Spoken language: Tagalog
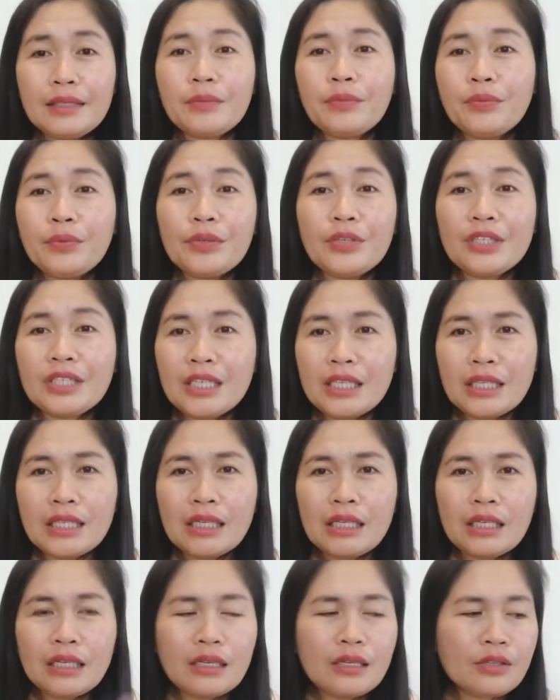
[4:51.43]
40
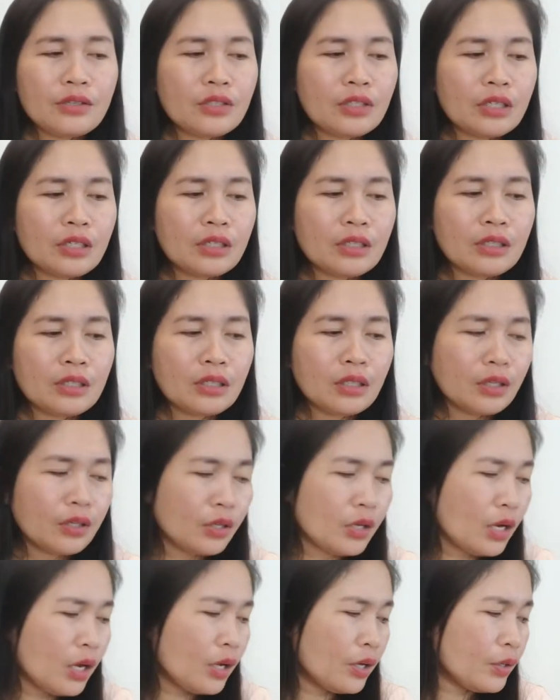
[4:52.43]
talaga siya.
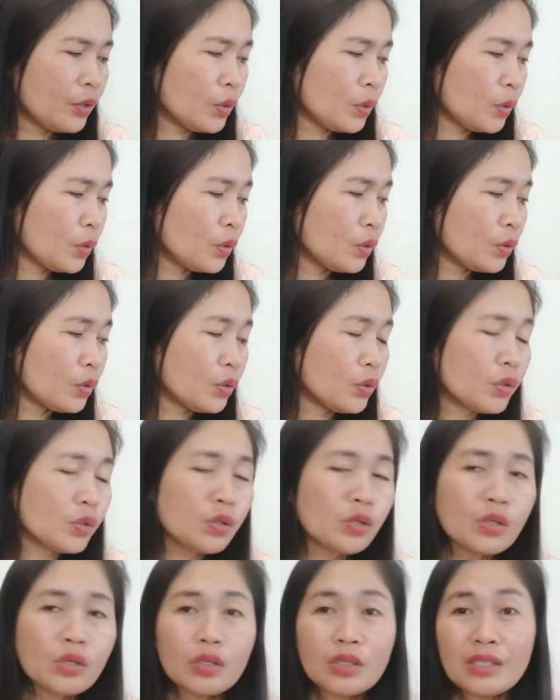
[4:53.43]
Yung
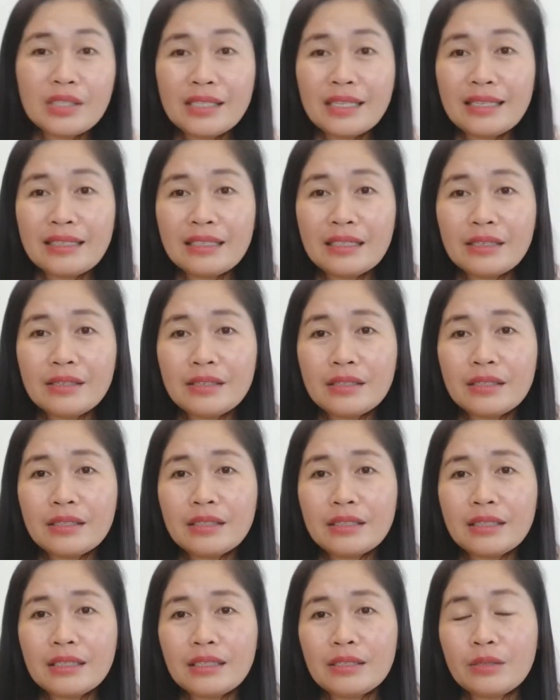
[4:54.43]

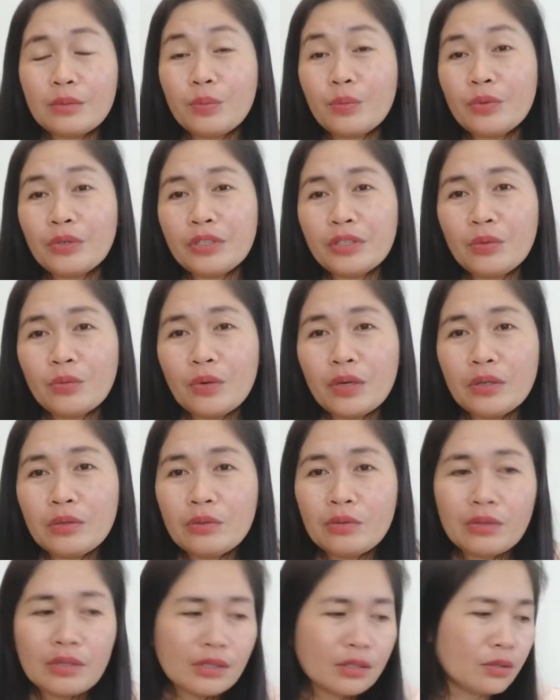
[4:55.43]
sandals is 41
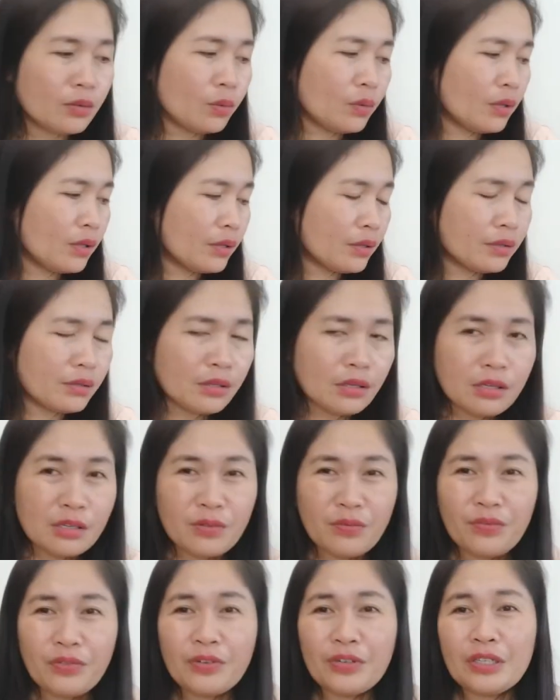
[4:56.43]
yun kasi walang size
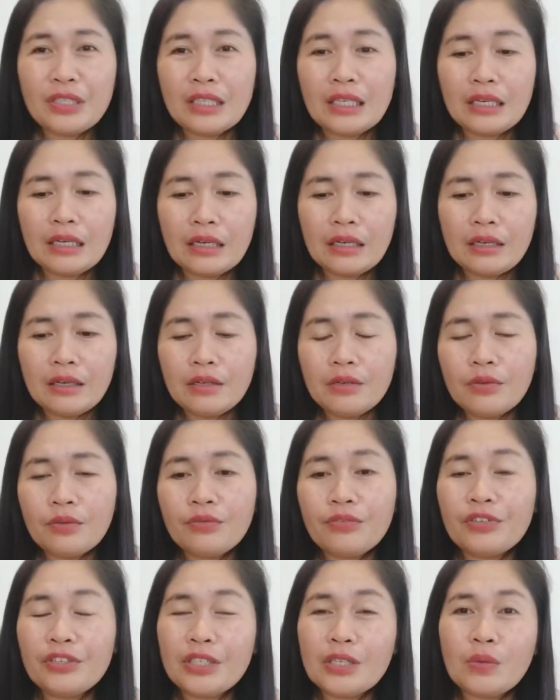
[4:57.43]
40. Kaya yung
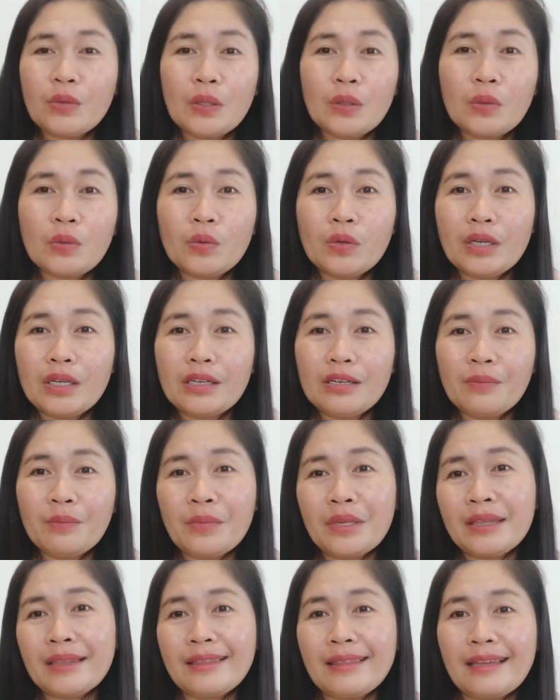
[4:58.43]
41 okay
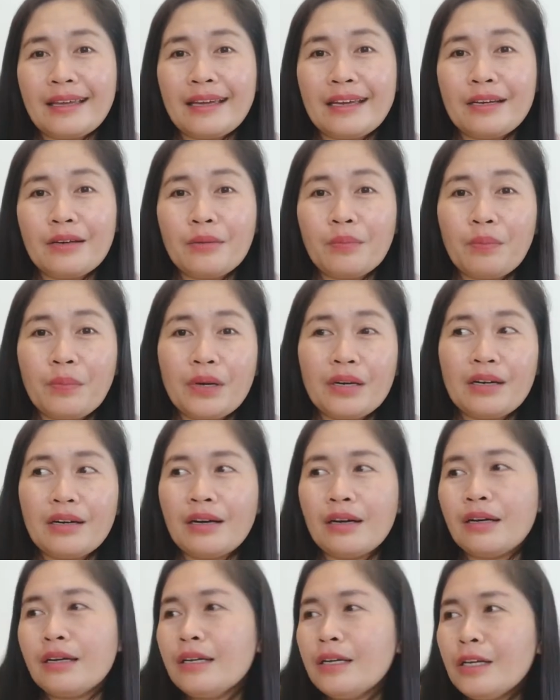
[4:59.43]
naman din.
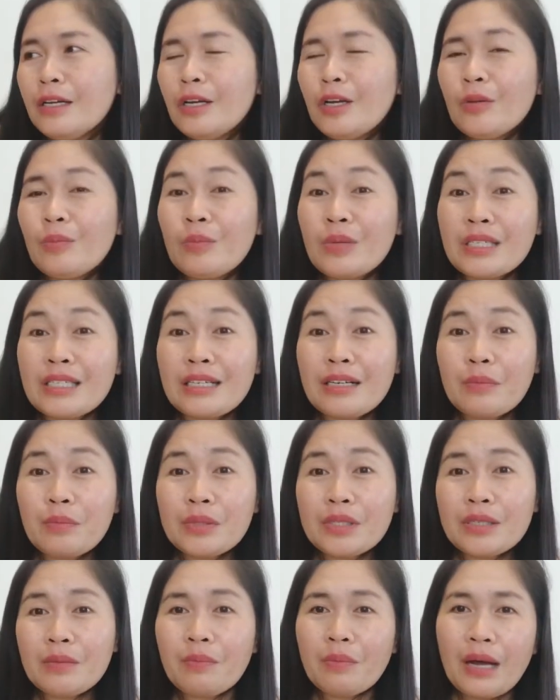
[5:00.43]
Parang masarap
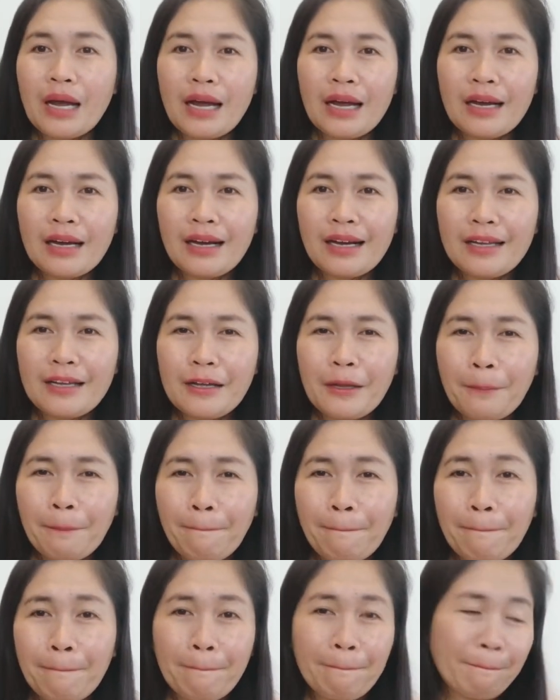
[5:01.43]
sa paa. Kaya
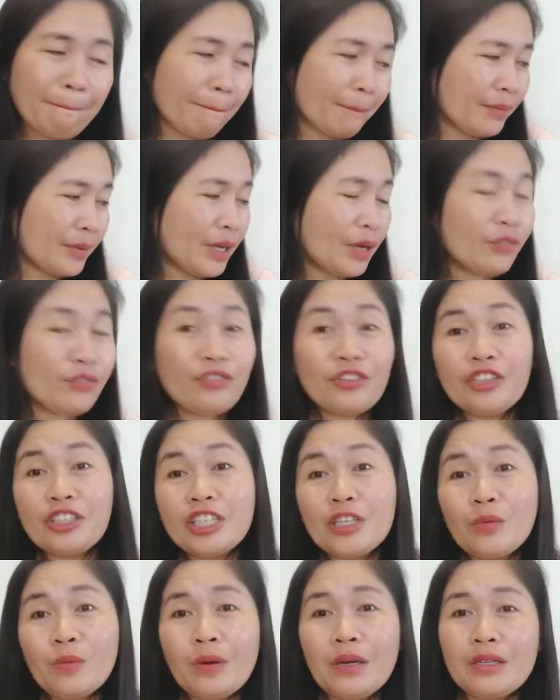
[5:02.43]

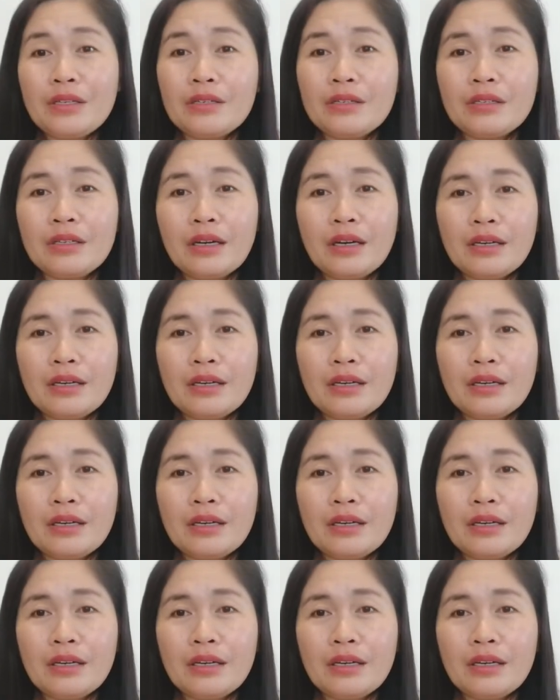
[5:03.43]
41 siya